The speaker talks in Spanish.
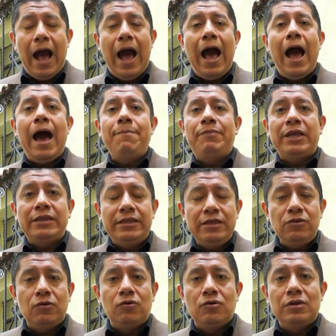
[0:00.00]
ha
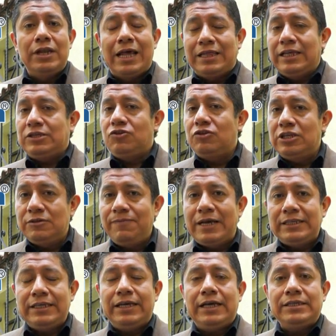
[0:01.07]
aprendido las lecciones
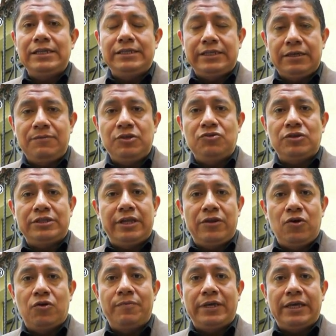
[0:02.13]
básicas del servicio
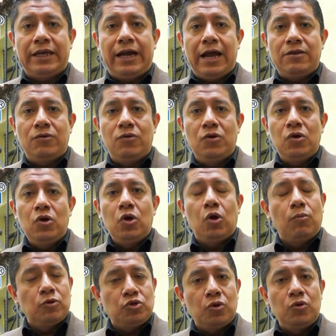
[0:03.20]
exterior mexicano
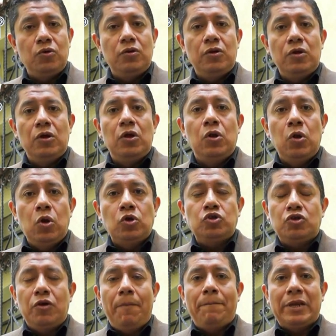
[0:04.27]
como son
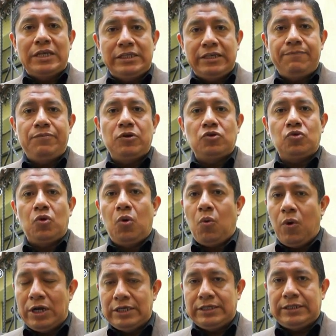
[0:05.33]
los principios
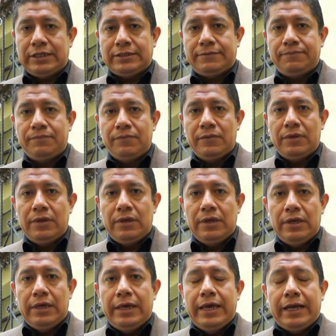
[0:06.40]
juaristas.
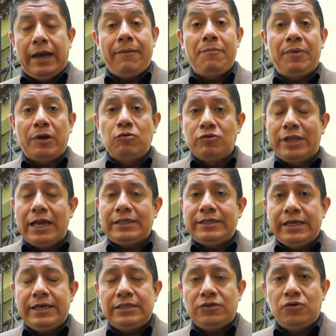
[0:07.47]
Cabe
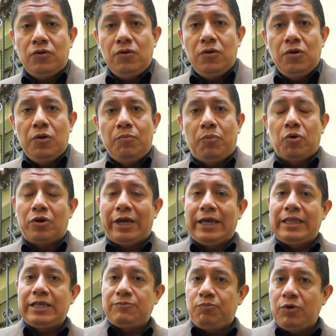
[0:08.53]
preguntarse esto
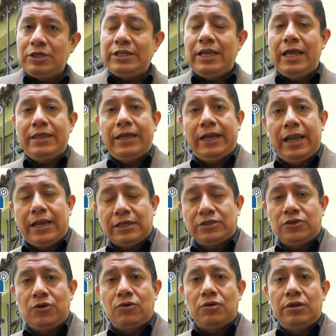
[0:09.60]
porque después de la
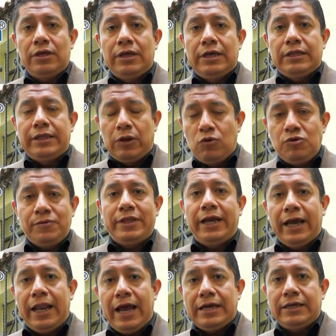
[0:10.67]
declaración de Luis
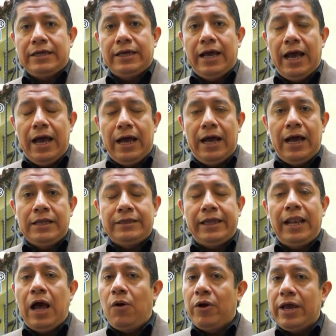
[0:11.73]
Videgaray
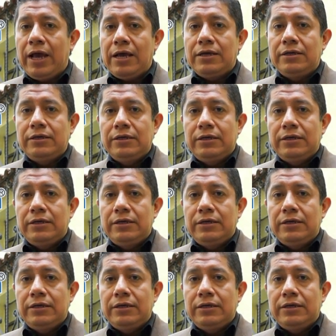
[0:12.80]
ante la OEA,